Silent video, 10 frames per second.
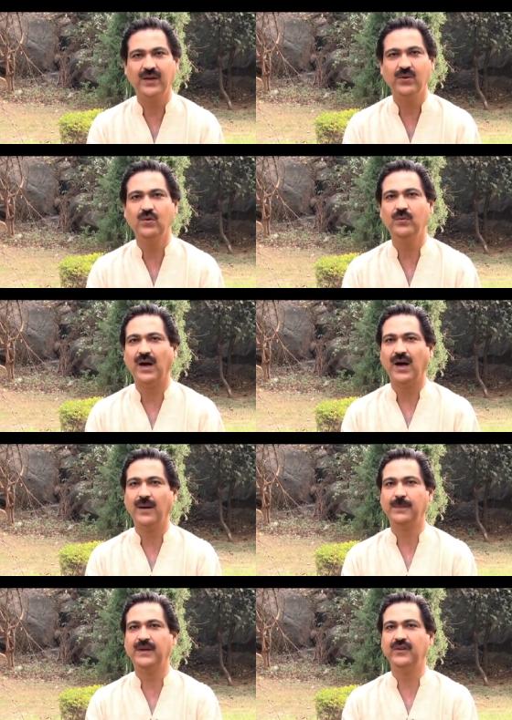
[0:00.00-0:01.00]
रूम
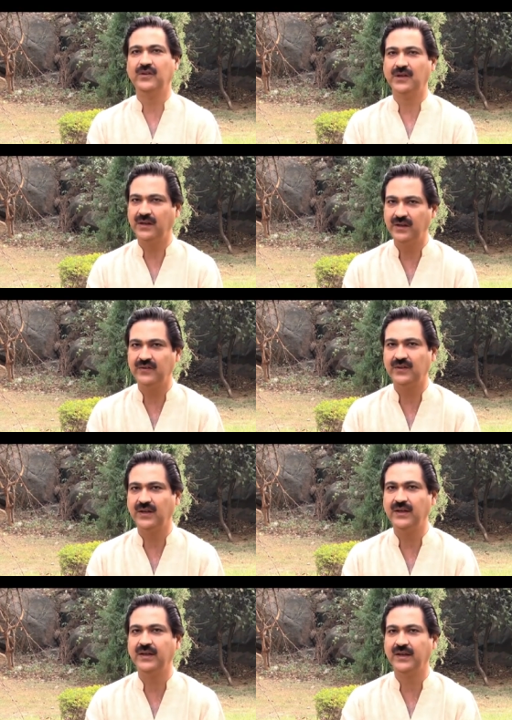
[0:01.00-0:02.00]
आपकी स्टडीज़ के लिए